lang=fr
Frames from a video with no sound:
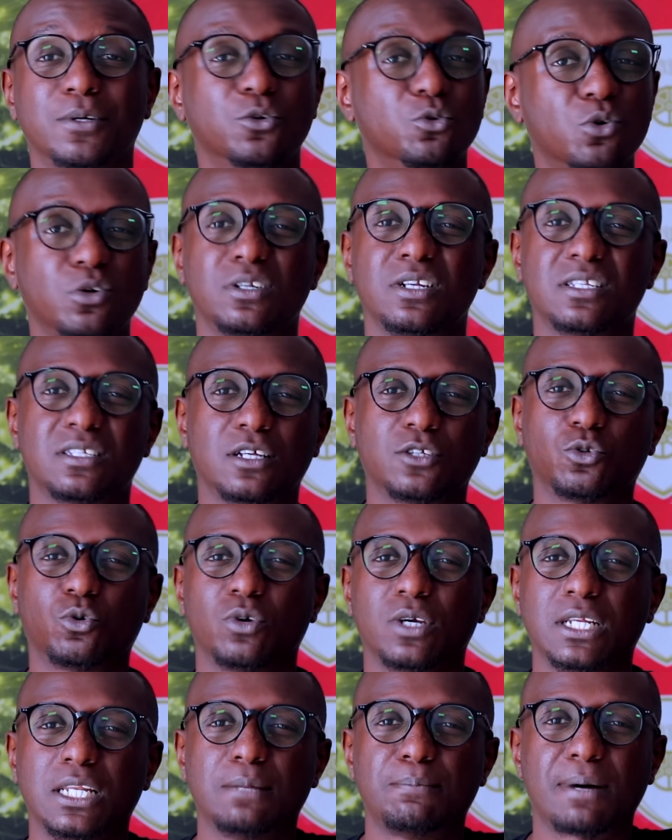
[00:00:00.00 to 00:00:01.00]
L'autre,
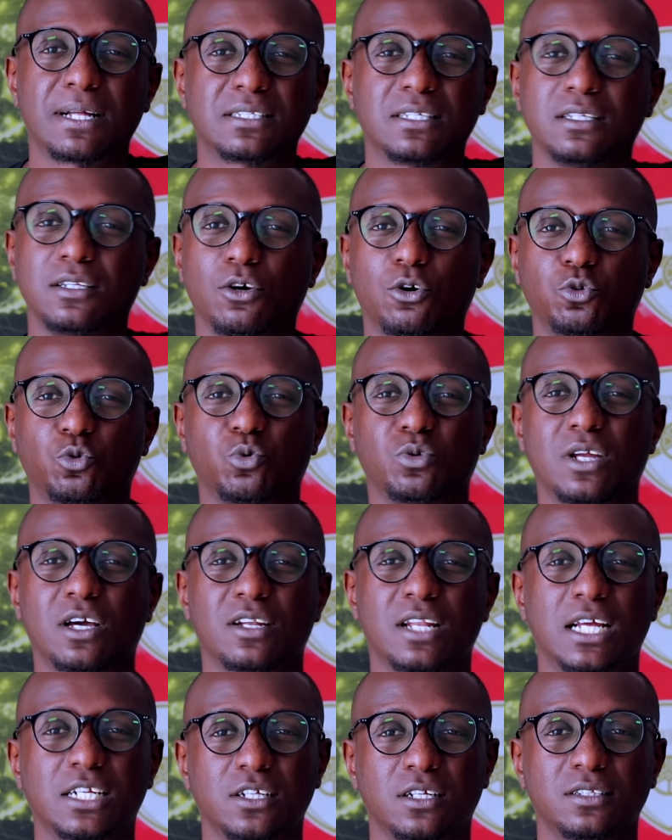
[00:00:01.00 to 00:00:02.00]
Lissandro, il est parti, il est retourné
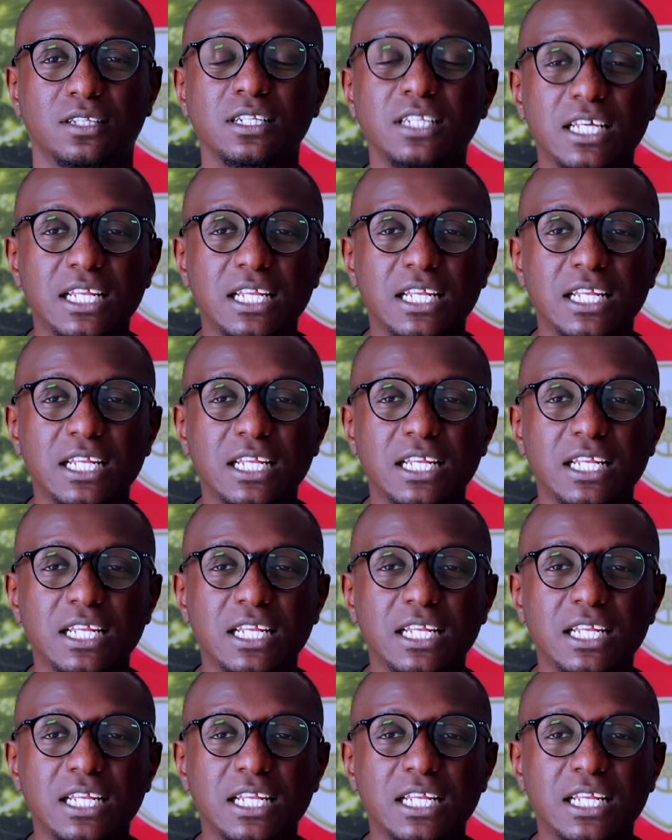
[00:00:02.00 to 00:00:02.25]
en Argentine.